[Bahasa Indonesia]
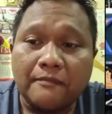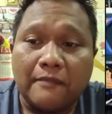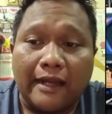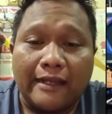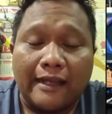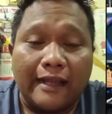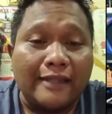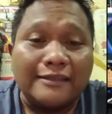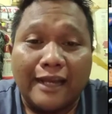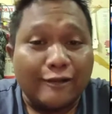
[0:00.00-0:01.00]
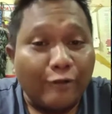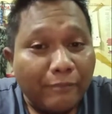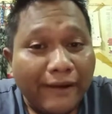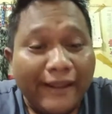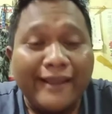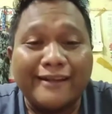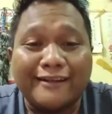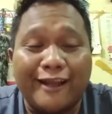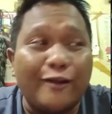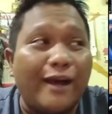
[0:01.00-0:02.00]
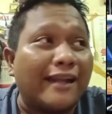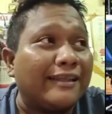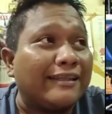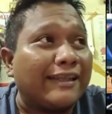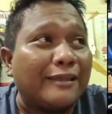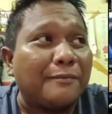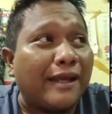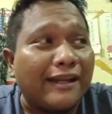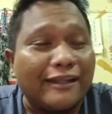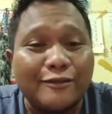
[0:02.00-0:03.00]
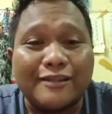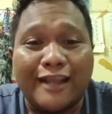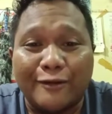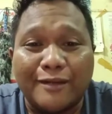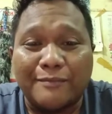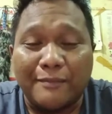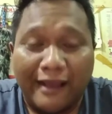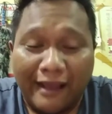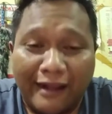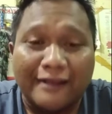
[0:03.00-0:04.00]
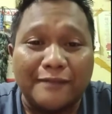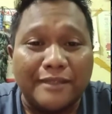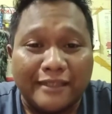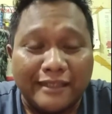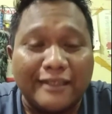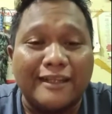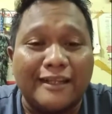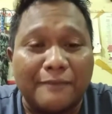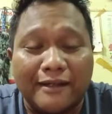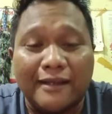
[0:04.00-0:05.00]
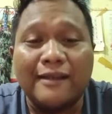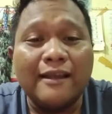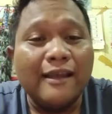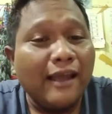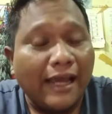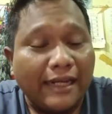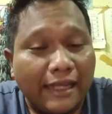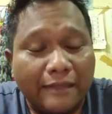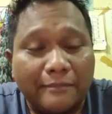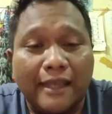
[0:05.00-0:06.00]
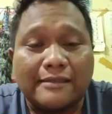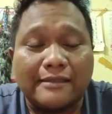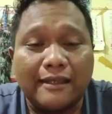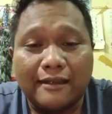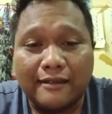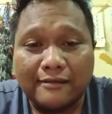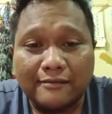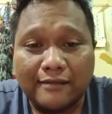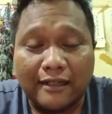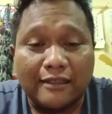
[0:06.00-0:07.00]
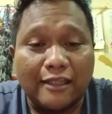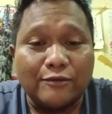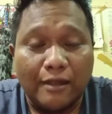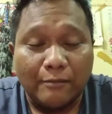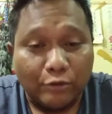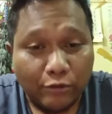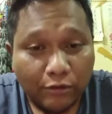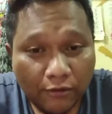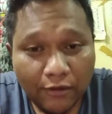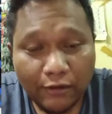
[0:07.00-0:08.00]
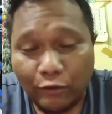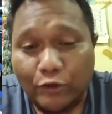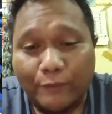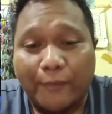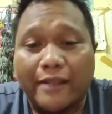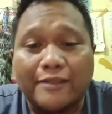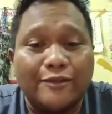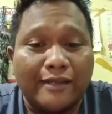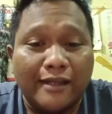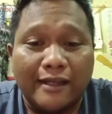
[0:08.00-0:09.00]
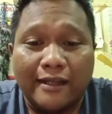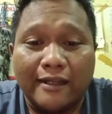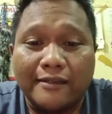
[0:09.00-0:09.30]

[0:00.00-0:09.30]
Makanya kalian jangan komplain kalau harga tiket lebaran itu selalu lebih mahal, lebih tinggi daripada hari-hari biasa. Kan kita juga butuh nutup operasional.